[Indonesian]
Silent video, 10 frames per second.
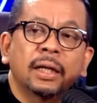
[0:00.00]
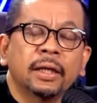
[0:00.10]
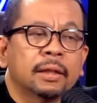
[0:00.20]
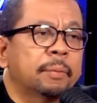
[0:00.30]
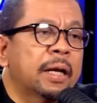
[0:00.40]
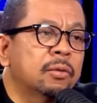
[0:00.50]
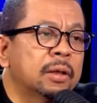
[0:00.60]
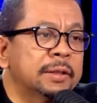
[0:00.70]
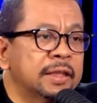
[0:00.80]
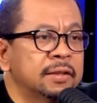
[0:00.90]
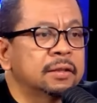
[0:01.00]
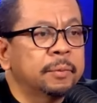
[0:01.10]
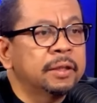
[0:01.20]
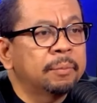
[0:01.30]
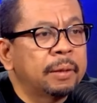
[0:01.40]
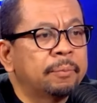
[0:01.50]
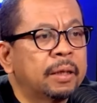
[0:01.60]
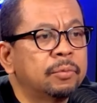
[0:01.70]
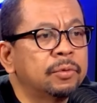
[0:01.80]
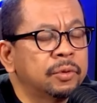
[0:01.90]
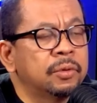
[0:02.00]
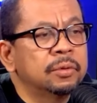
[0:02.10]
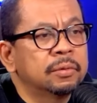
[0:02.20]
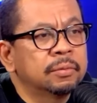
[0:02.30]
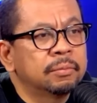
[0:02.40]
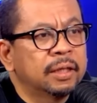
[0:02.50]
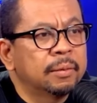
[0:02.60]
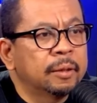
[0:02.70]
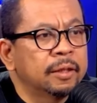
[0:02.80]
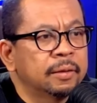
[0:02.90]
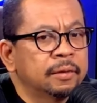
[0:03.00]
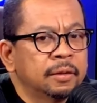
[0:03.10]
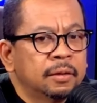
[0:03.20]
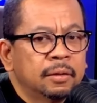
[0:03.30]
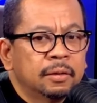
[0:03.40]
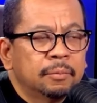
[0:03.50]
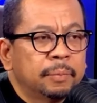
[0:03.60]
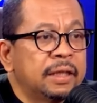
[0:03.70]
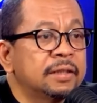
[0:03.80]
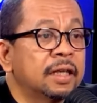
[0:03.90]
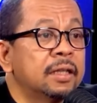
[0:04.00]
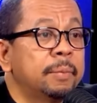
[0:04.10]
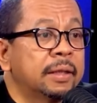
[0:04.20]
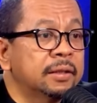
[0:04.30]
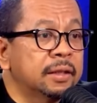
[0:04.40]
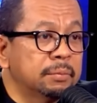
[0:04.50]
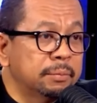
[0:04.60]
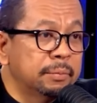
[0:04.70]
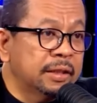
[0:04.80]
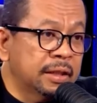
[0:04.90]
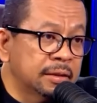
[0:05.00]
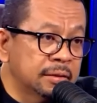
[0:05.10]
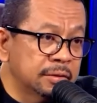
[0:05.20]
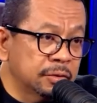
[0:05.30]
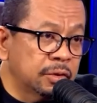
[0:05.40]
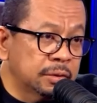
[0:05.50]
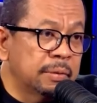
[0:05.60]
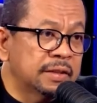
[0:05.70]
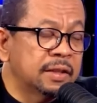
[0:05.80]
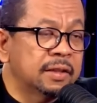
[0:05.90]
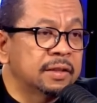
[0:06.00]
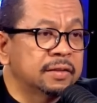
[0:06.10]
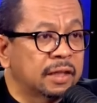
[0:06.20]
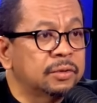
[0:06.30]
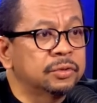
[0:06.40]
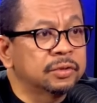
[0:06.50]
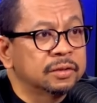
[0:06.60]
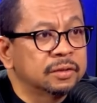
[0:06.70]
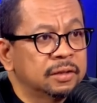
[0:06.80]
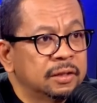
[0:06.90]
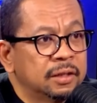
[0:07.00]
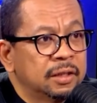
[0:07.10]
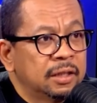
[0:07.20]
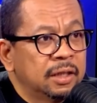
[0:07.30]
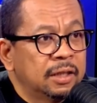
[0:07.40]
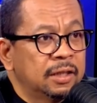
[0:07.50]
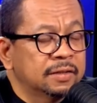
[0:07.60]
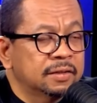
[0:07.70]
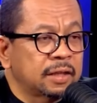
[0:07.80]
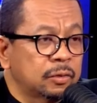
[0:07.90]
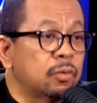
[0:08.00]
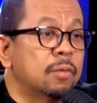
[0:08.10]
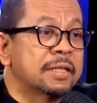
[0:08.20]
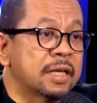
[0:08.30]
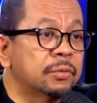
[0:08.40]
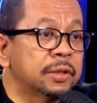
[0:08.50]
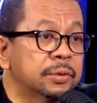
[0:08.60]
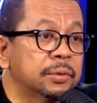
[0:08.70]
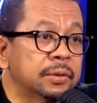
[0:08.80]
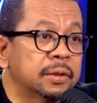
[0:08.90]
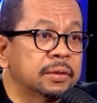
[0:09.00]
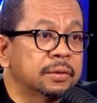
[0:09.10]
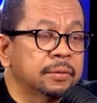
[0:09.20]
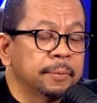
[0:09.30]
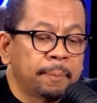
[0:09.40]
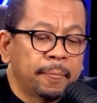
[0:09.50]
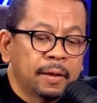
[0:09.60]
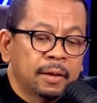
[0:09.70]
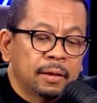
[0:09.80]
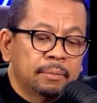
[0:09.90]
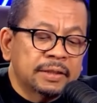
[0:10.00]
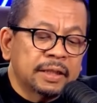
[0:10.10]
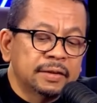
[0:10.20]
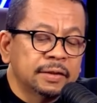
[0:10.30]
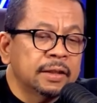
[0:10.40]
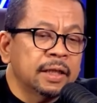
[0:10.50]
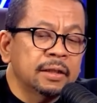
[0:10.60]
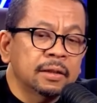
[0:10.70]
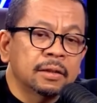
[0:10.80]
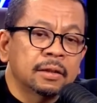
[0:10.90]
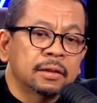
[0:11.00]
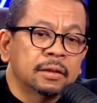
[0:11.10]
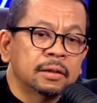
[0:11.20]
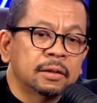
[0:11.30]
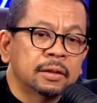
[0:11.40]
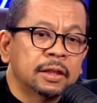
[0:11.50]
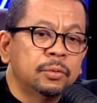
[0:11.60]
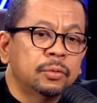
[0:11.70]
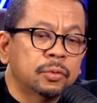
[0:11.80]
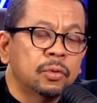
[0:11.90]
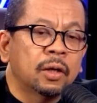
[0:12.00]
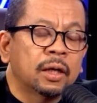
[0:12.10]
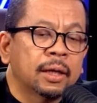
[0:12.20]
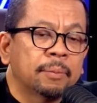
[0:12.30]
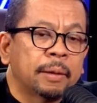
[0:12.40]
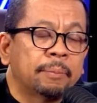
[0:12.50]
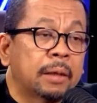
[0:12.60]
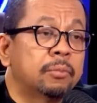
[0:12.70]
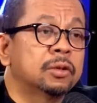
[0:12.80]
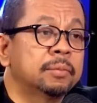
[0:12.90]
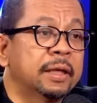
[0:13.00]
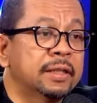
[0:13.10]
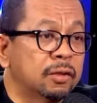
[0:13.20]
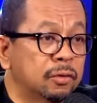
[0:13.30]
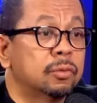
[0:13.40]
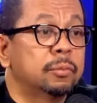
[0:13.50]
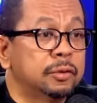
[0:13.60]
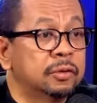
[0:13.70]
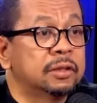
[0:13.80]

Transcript: melihat perlakuan Mas Anies kepada Pak Prabowo yang bagaimana mana? pada acara debat yang memberikan skor 11 dari 100 alias 1,1 itu gitu. Mas Anies ini kan didukung oleh Pak Prabowo sebagai calon gubernur